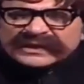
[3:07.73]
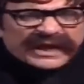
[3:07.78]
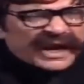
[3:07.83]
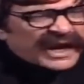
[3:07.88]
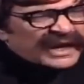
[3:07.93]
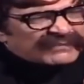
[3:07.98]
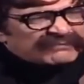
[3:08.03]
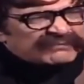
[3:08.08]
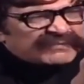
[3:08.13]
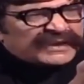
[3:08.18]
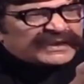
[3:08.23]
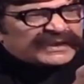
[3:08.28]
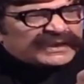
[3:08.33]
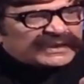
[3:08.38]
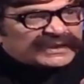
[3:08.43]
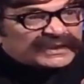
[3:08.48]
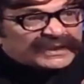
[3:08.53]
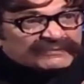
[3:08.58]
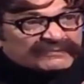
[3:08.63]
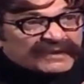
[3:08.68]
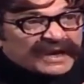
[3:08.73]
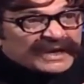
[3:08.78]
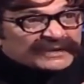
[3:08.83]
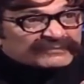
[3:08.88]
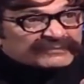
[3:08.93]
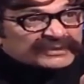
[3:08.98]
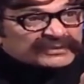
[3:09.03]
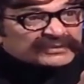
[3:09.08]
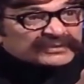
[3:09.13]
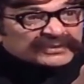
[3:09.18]
यार मेरे दिमाग
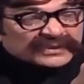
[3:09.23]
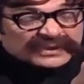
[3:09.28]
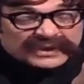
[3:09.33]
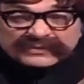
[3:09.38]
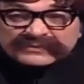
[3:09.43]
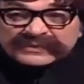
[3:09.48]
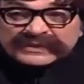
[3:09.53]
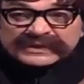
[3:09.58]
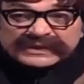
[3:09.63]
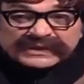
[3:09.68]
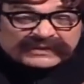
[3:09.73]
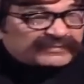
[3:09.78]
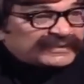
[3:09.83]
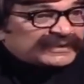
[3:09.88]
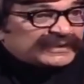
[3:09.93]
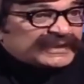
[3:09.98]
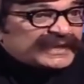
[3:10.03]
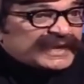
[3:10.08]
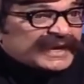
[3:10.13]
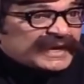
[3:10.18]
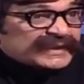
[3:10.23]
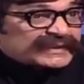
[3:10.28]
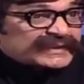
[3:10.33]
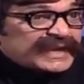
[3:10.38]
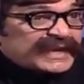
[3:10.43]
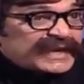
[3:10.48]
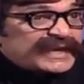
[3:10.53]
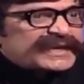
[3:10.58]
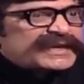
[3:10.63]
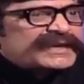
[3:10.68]
में तो कभी कभी ये
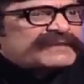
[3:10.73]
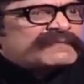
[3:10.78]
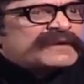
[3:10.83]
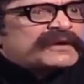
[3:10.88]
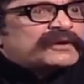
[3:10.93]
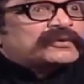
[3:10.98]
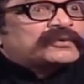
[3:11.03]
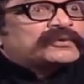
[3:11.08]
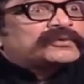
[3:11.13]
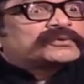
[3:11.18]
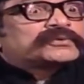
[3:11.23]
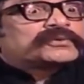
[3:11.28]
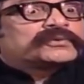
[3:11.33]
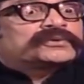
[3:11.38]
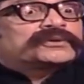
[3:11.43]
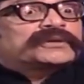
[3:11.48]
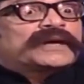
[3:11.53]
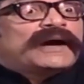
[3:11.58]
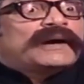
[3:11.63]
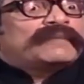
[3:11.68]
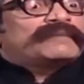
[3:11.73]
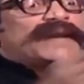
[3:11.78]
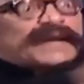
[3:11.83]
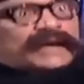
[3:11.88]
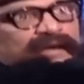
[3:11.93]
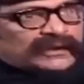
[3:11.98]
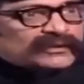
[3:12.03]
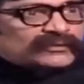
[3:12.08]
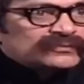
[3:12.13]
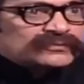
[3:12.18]
आता है कि मैं खुद कुछ
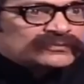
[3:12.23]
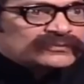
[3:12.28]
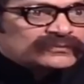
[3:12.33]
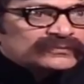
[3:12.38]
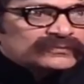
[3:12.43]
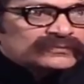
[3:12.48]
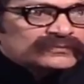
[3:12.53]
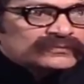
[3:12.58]
हमला कर दूं